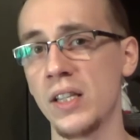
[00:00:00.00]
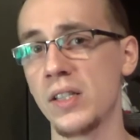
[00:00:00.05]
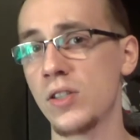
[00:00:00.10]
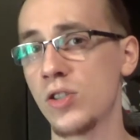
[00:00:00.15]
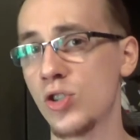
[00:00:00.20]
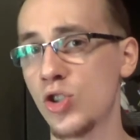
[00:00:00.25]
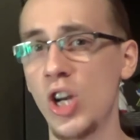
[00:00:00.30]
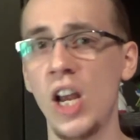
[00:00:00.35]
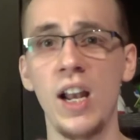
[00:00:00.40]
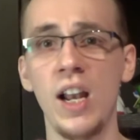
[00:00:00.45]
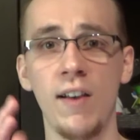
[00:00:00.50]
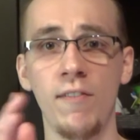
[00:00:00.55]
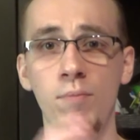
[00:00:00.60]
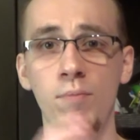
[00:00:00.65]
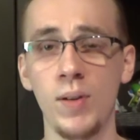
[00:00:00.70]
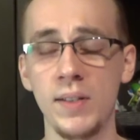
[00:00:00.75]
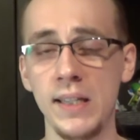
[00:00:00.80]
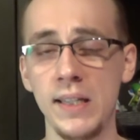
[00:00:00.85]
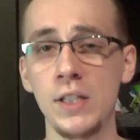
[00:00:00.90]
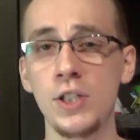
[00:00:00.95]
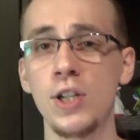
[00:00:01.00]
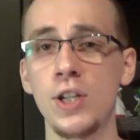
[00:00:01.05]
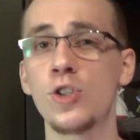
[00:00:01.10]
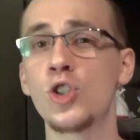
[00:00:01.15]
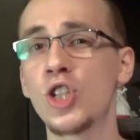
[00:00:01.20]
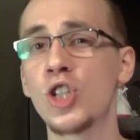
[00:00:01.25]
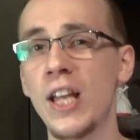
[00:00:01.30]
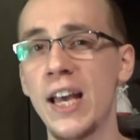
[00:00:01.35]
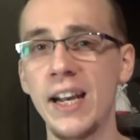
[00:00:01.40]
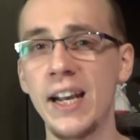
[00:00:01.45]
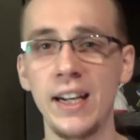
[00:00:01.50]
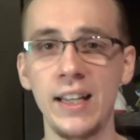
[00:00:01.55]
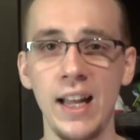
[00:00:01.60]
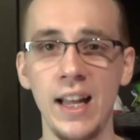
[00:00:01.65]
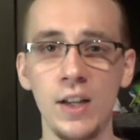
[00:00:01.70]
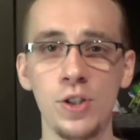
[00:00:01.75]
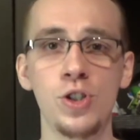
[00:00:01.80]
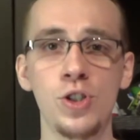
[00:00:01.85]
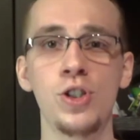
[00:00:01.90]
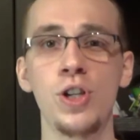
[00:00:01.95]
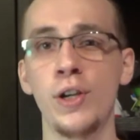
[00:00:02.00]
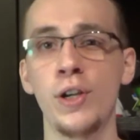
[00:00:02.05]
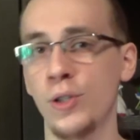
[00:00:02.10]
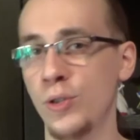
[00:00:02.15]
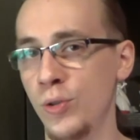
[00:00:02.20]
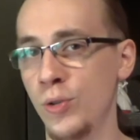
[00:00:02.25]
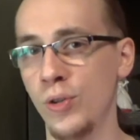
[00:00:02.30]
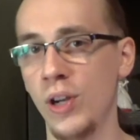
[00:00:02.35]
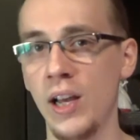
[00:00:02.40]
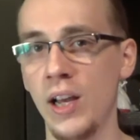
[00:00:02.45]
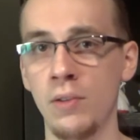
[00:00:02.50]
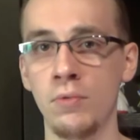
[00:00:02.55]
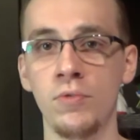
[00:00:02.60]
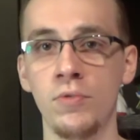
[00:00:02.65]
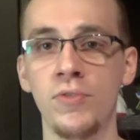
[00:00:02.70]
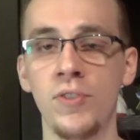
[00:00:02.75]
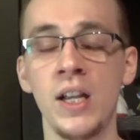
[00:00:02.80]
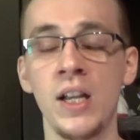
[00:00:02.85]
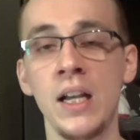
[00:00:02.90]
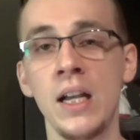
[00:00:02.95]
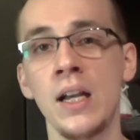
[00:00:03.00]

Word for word: Strzelam, wpłacacie 14 dolarów